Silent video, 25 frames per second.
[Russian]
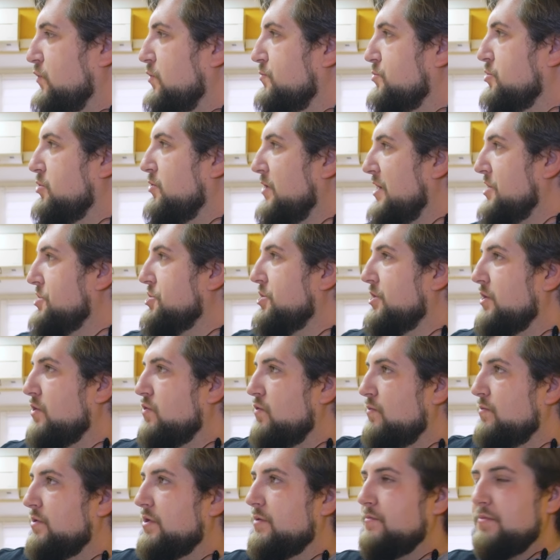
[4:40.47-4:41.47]
В том, что раньше
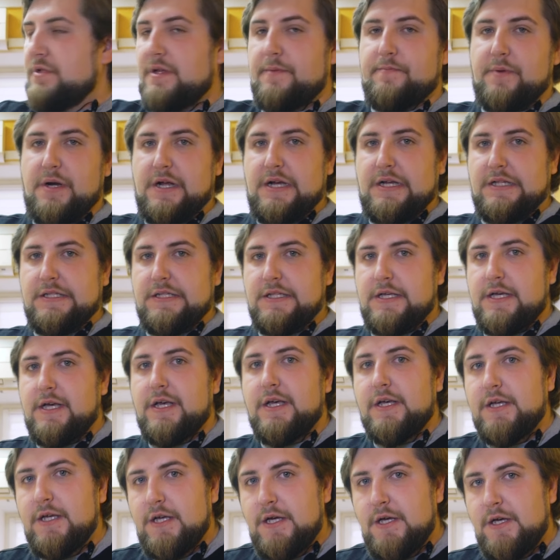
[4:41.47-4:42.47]
эта комната была
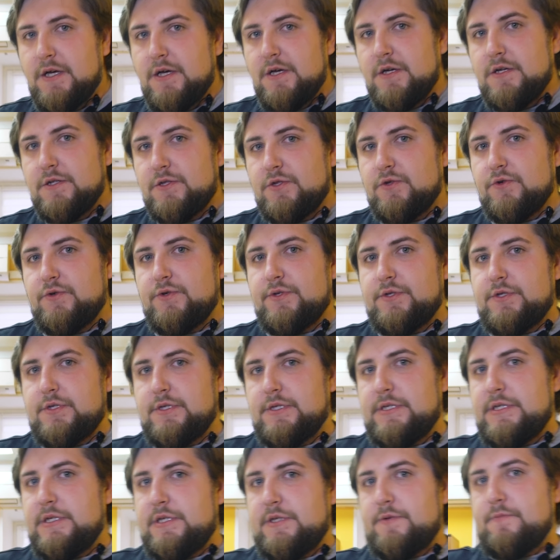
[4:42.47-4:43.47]
проходная. То
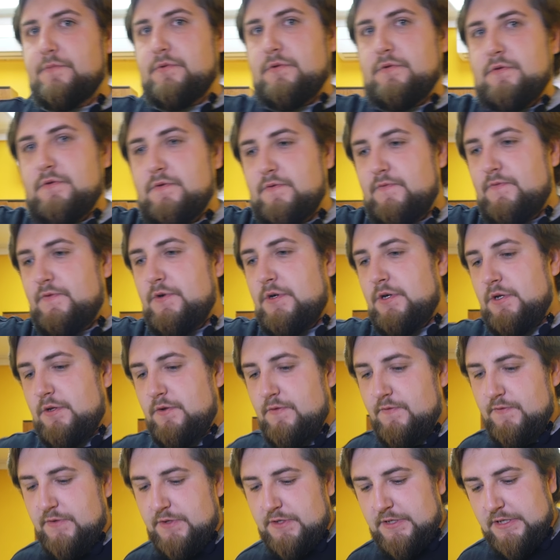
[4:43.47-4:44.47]
есть здесь был
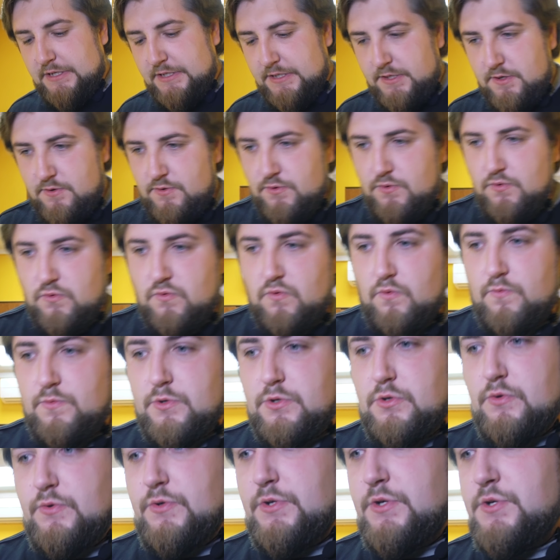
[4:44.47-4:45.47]
выход в соседнюю
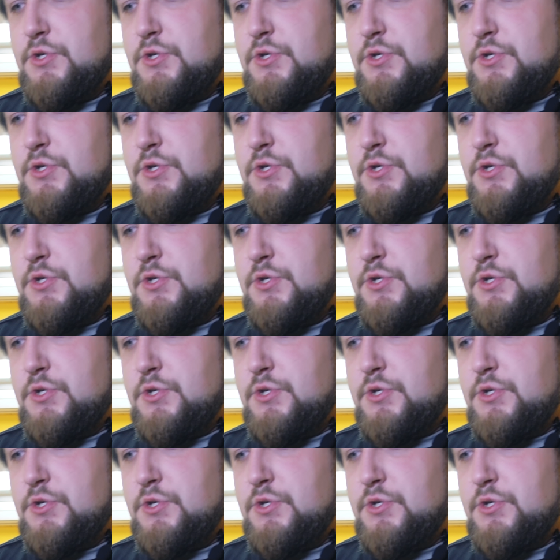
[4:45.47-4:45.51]
комнату.